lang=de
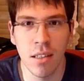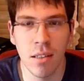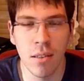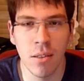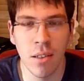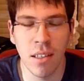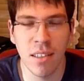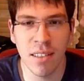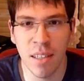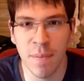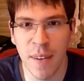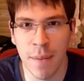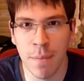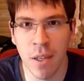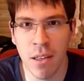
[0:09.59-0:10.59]
Zuerst
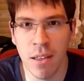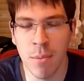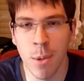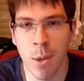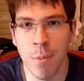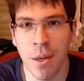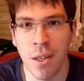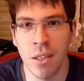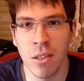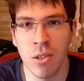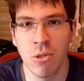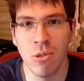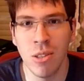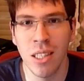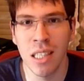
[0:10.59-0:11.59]
einmal möchte ich mich bei euch
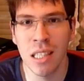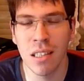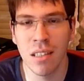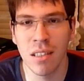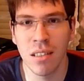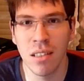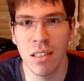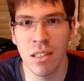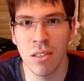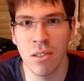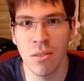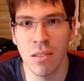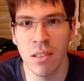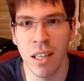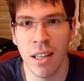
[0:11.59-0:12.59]
entschuldigen, dass ich jetzt
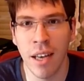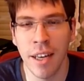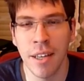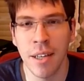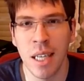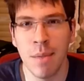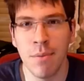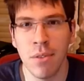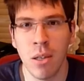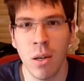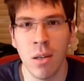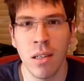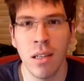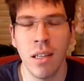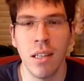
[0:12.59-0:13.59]
schon seit eineinhalb
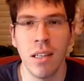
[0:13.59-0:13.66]
Wochen